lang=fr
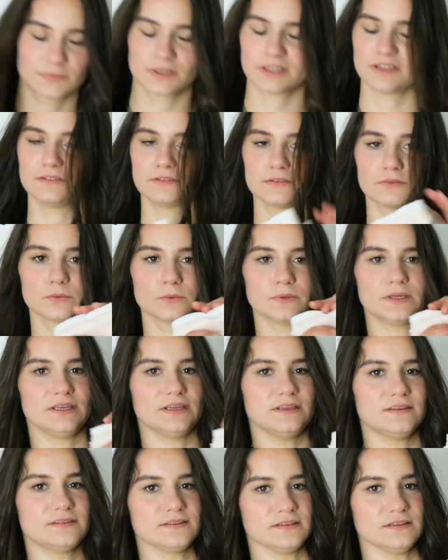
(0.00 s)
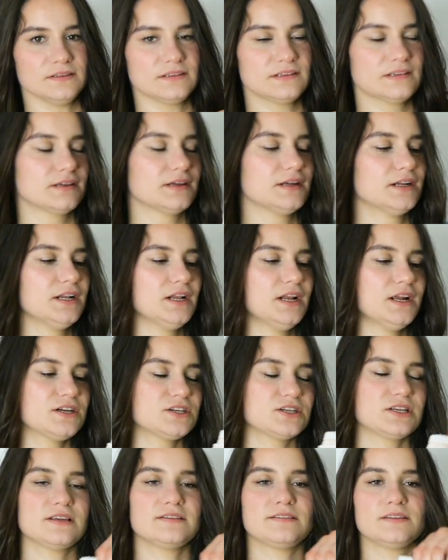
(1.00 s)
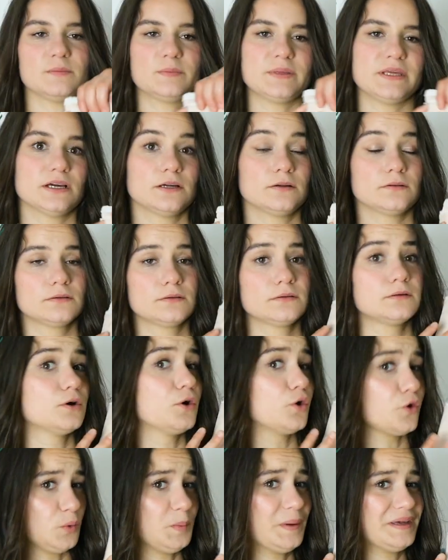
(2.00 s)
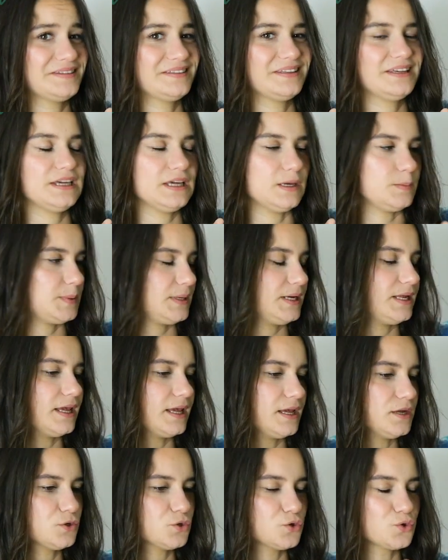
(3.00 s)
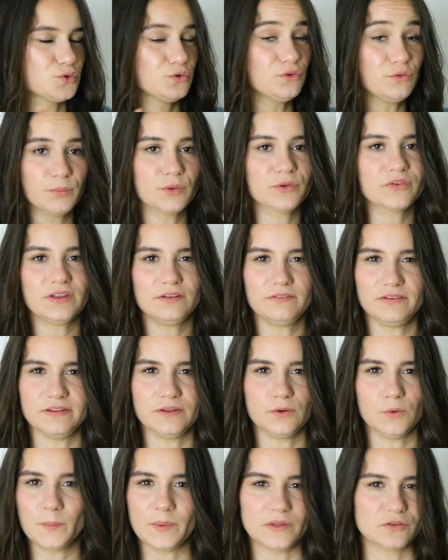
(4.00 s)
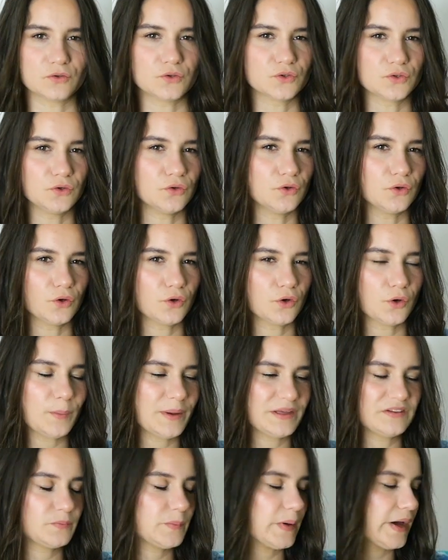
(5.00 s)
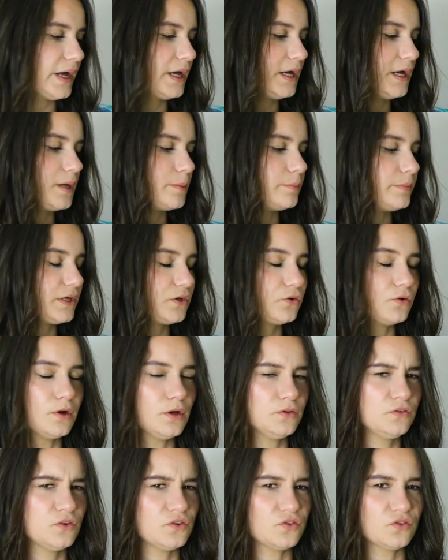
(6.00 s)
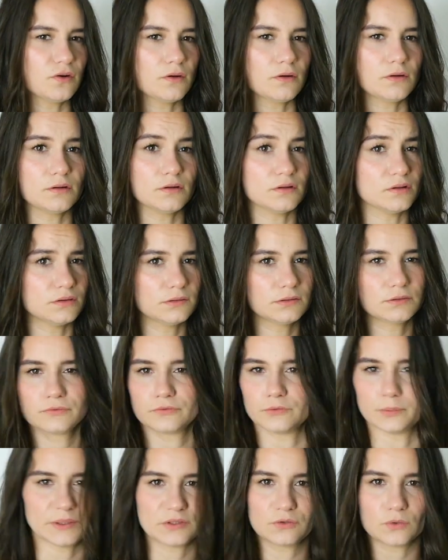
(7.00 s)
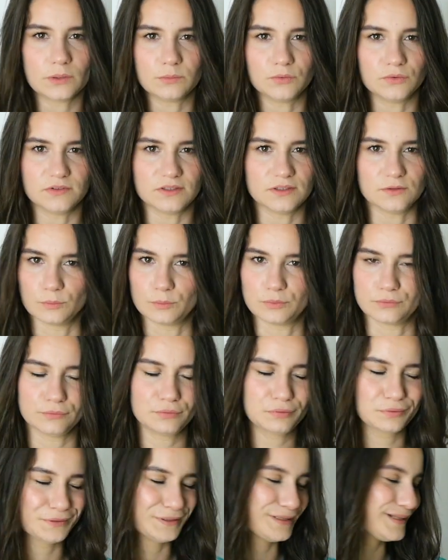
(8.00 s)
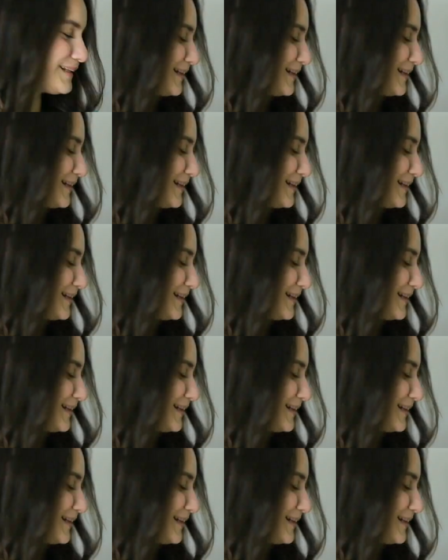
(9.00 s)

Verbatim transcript: qui sont ici. Je les ai bien repassées et pliées juste pour cette vidéo parce que je ne repasse pas mes culottes, genre euh, faut pas trop abuser non plus.